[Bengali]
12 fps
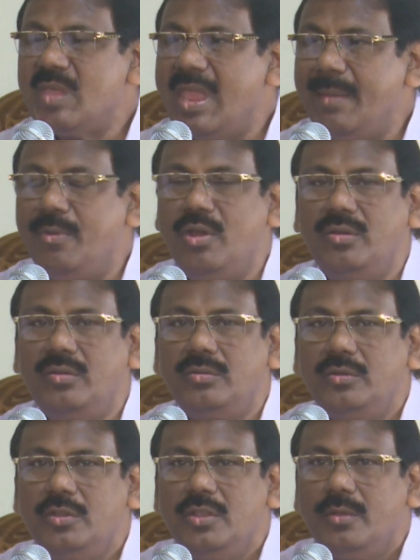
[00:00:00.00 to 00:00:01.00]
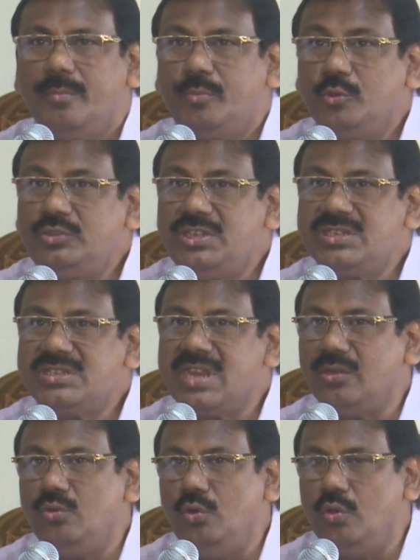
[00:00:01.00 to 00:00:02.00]
এবং
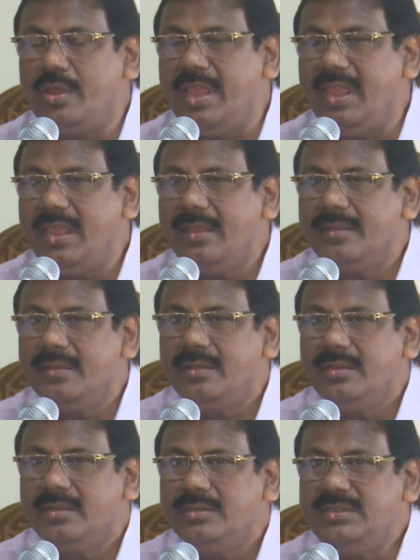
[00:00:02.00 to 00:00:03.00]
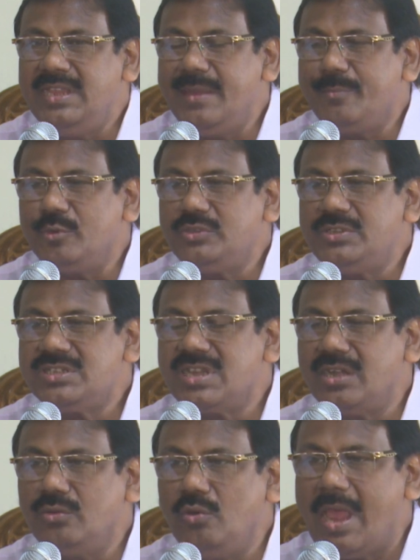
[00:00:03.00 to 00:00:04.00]
প্রতিষ্ঠানগুলোকে যে
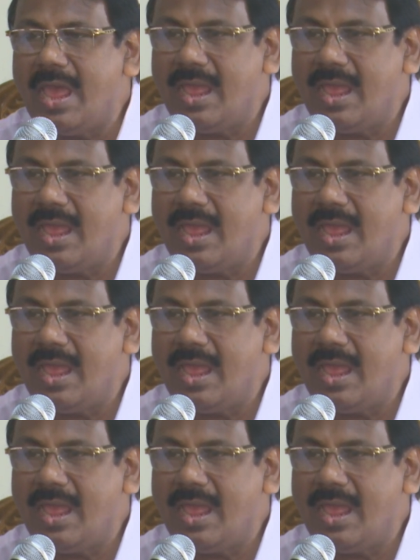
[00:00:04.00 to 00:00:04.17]
প্রতিষ্ঠানগুলা